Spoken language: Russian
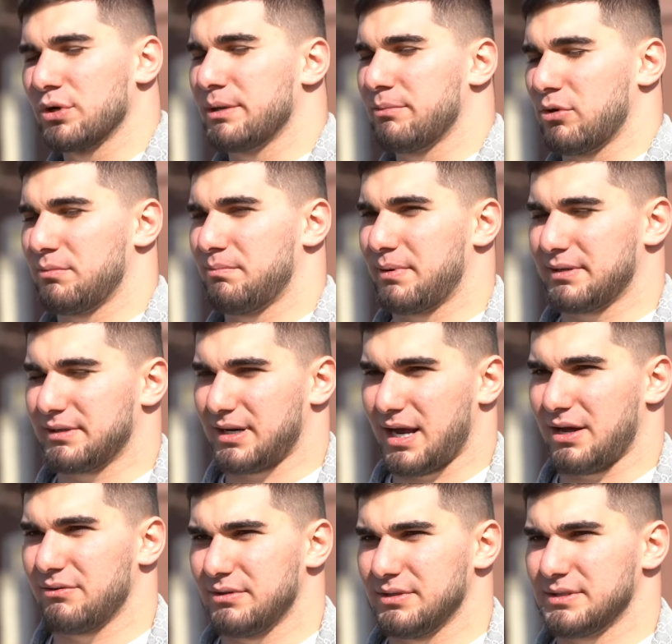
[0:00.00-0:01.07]
многим он
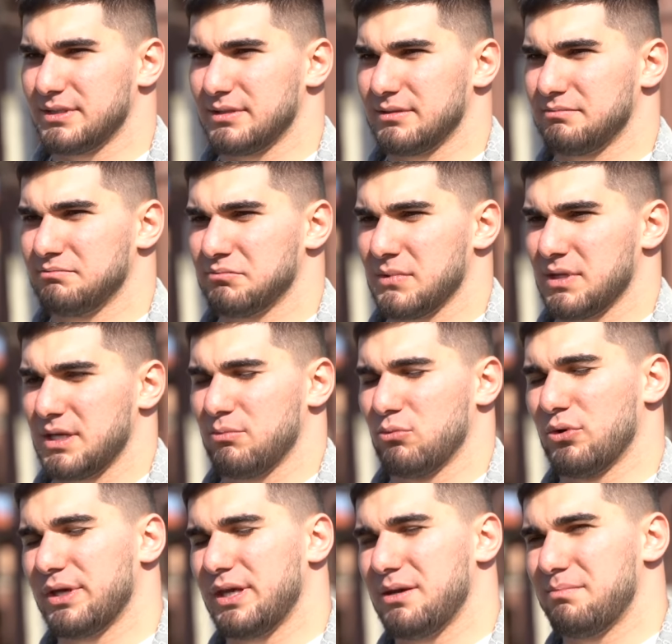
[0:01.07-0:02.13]
понравился, и
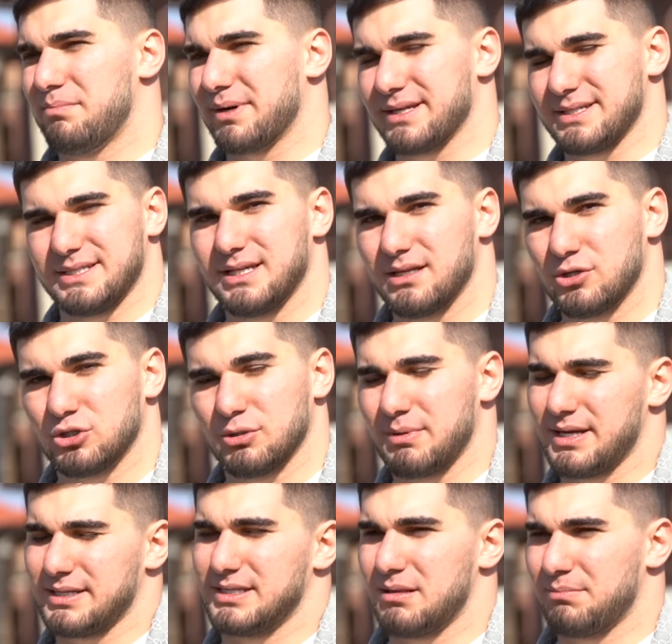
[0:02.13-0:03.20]
многие просили,
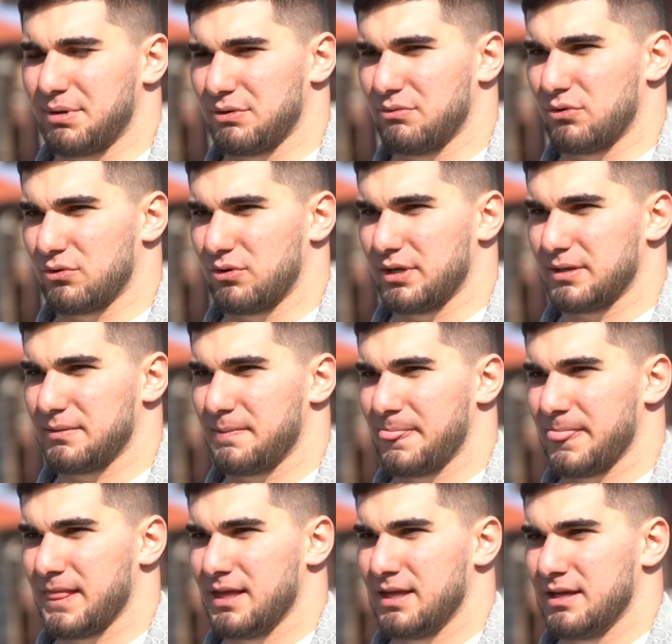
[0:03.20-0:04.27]
чтобы я снял про него ролик.
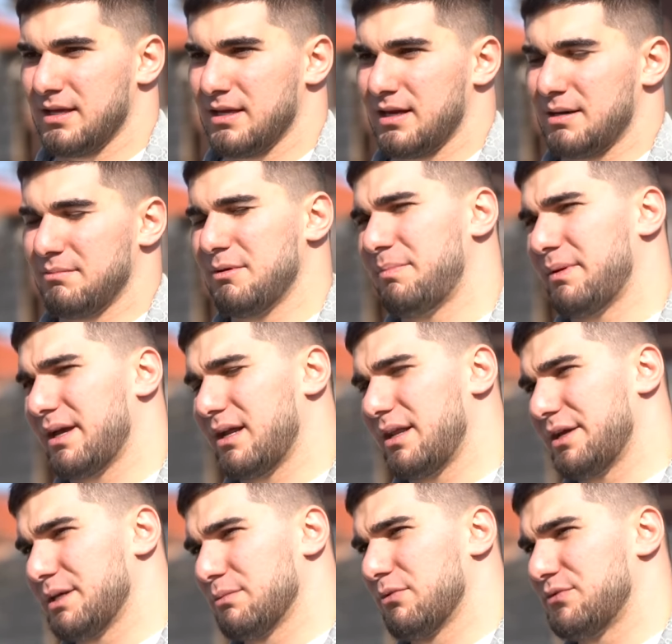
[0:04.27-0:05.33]
А мы
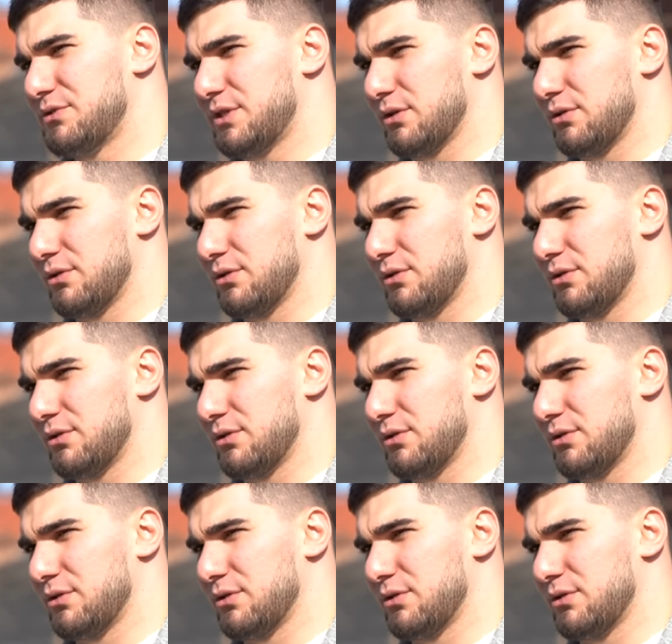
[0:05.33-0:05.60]
приехали к нему в